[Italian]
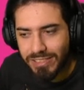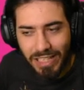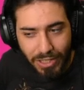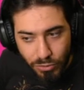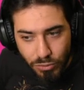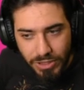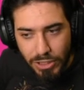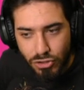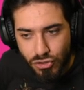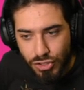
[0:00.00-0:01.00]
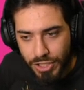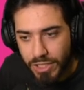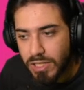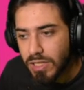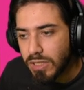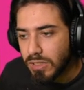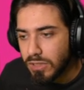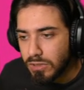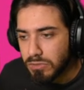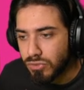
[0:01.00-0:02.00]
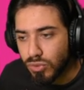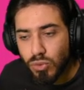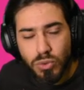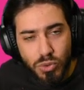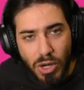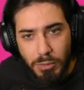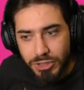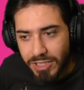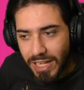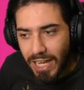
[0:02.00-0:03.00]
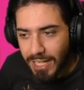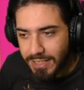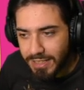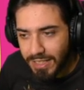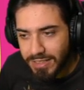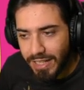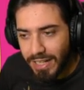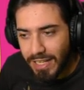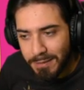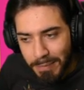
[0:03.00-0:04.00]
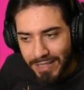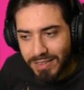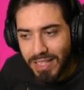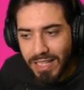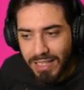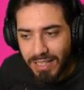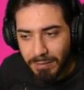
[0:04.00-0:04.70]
starnutisci su un uomo di Neanderthal e i batteri che